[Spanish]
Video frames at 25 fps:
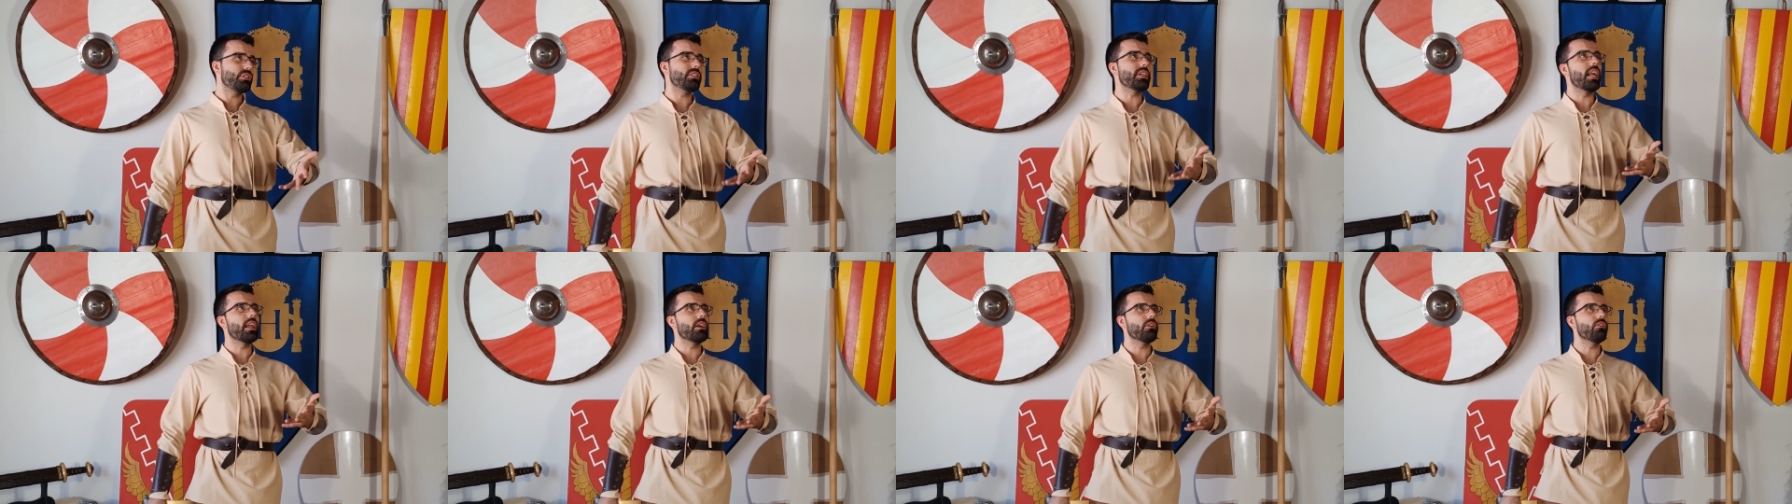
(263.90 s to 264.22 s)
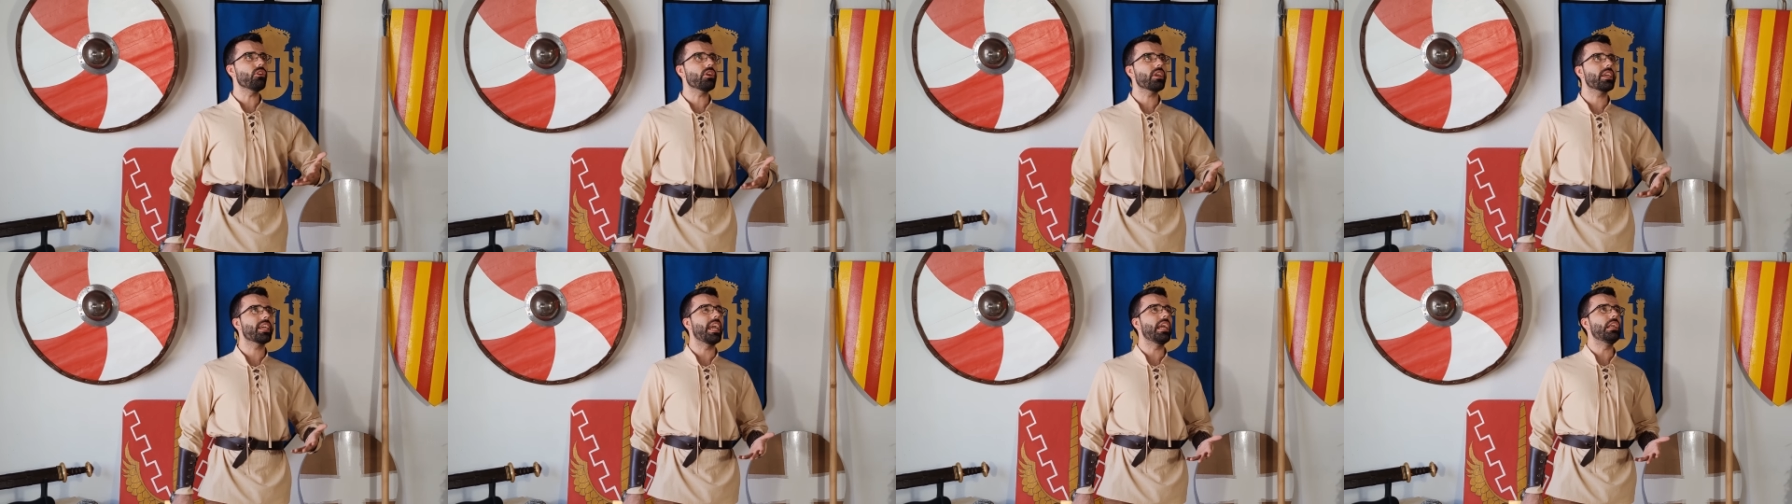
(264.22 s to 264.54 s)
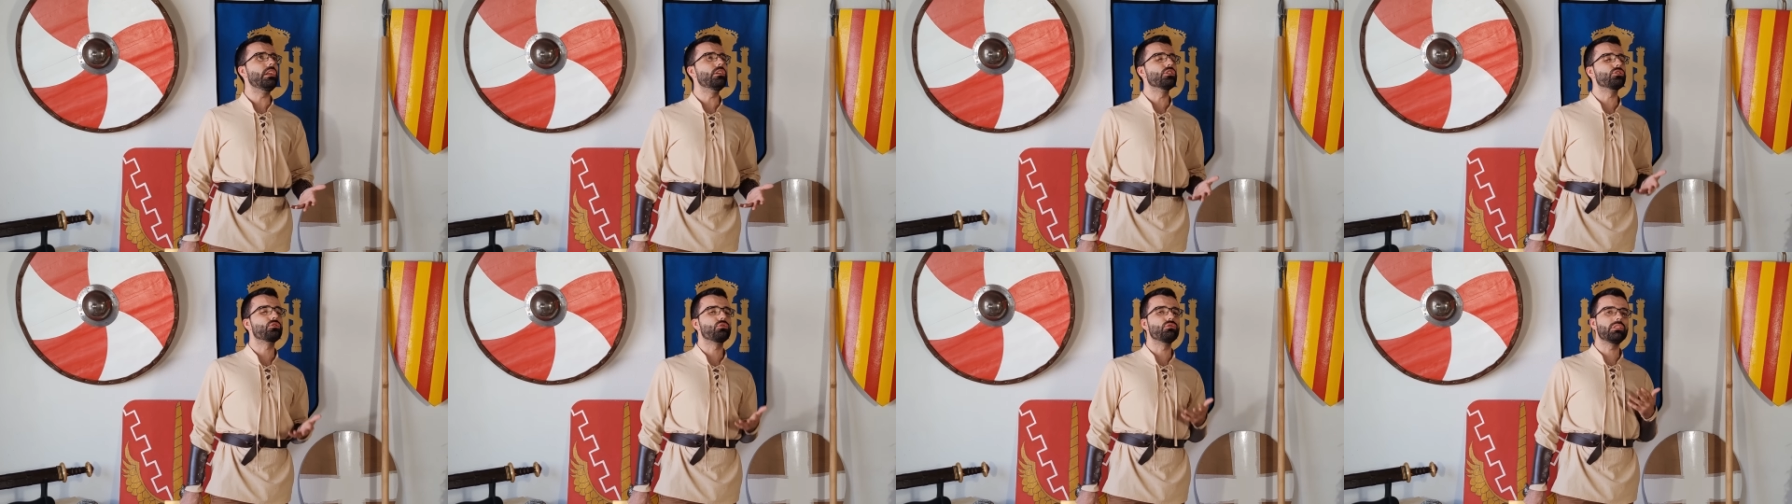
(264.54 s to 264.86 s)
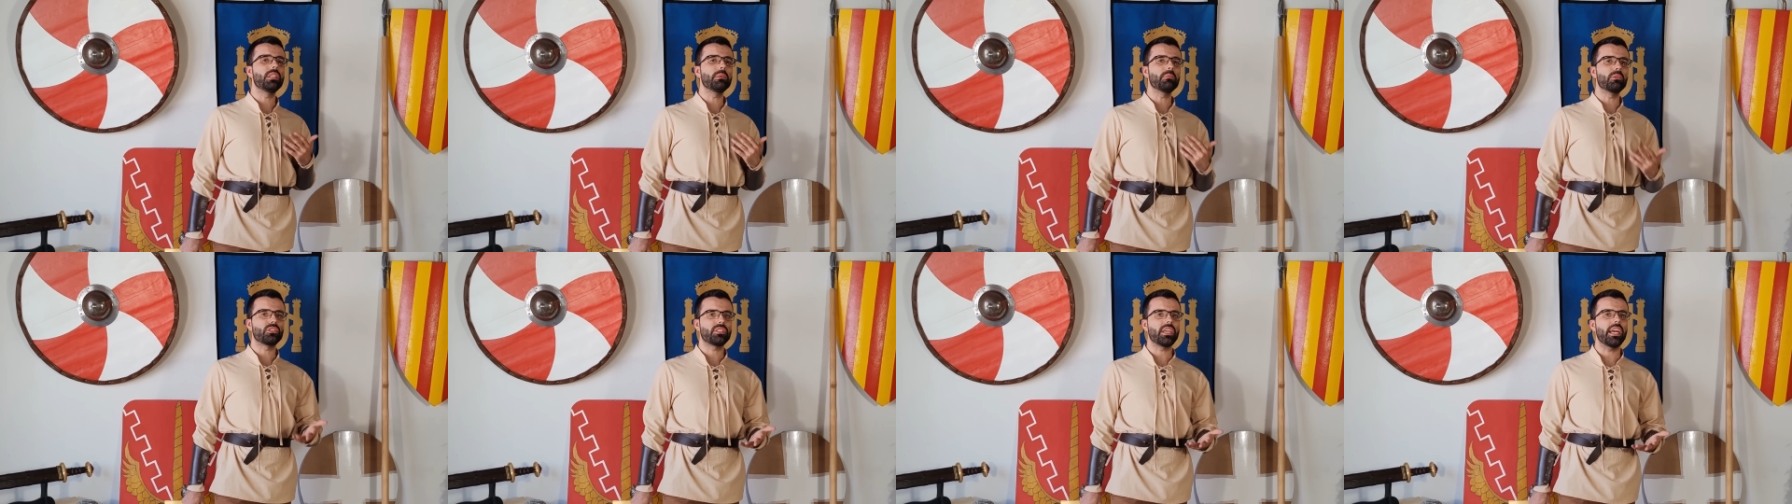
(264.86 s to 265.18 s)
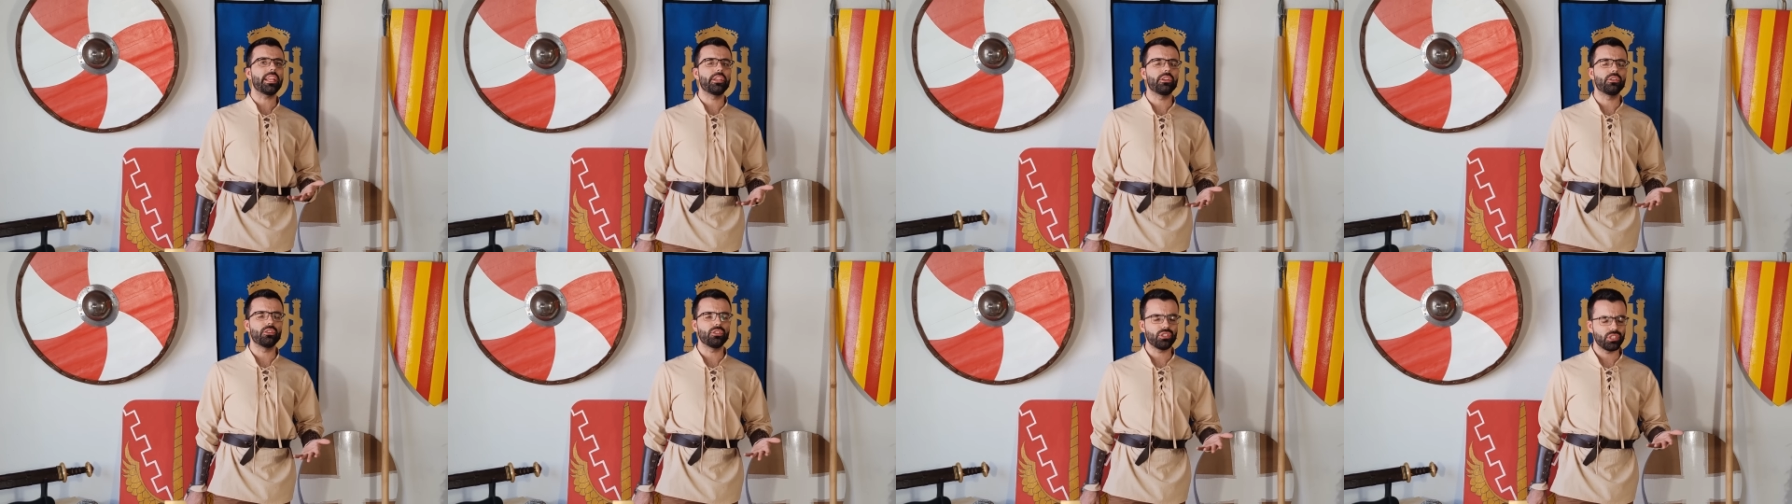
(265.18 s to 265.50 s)
es algo que en los últimos
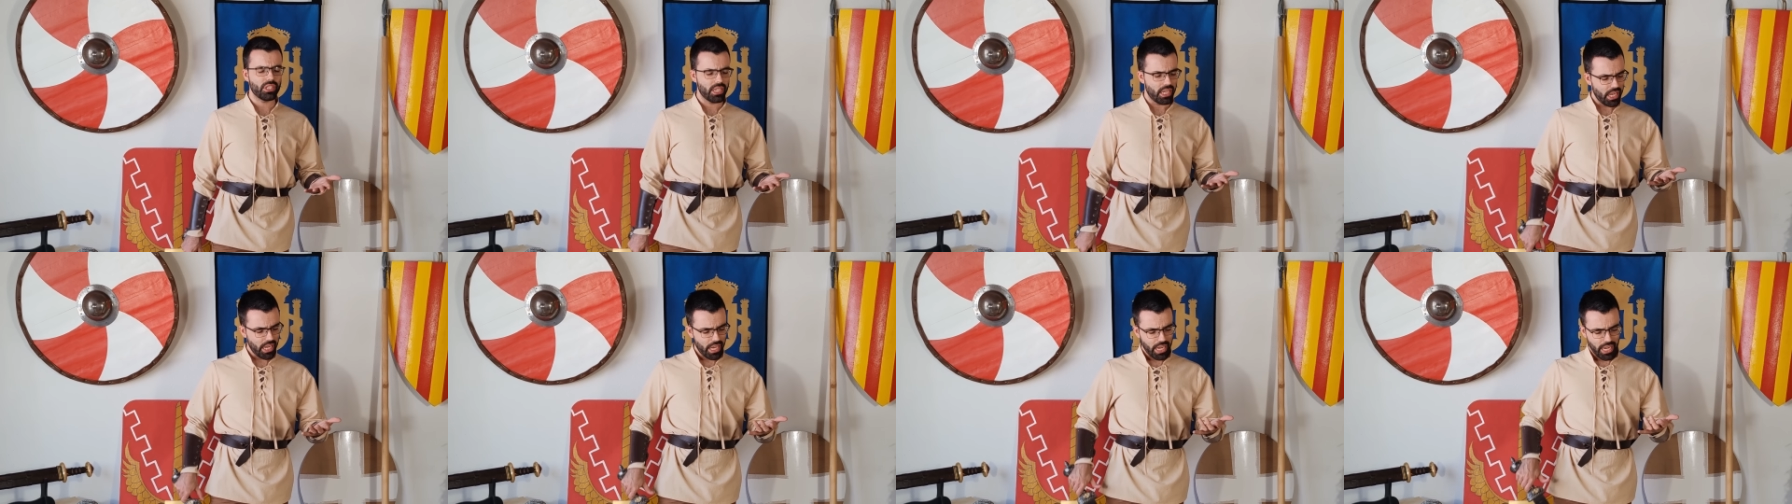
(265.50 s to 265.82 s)
años,